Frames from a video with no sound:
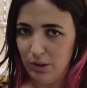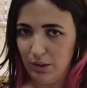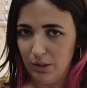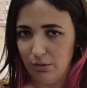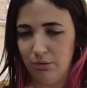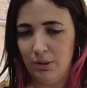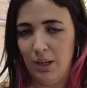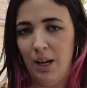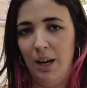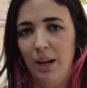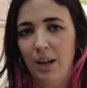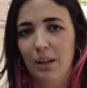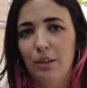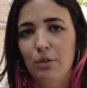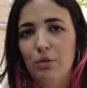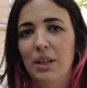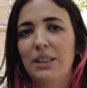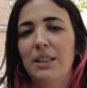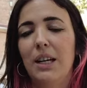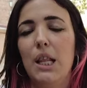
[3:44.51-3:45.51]
Es una
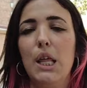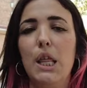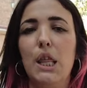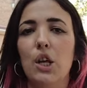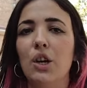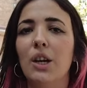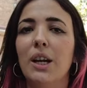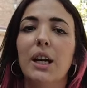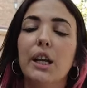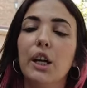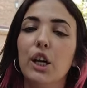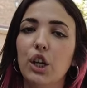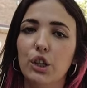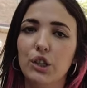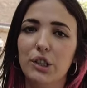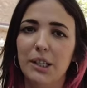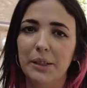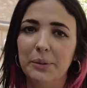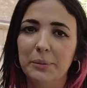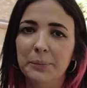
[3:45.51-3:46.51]
tradición
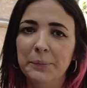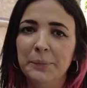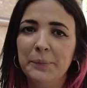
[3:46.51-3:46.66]
religiosa.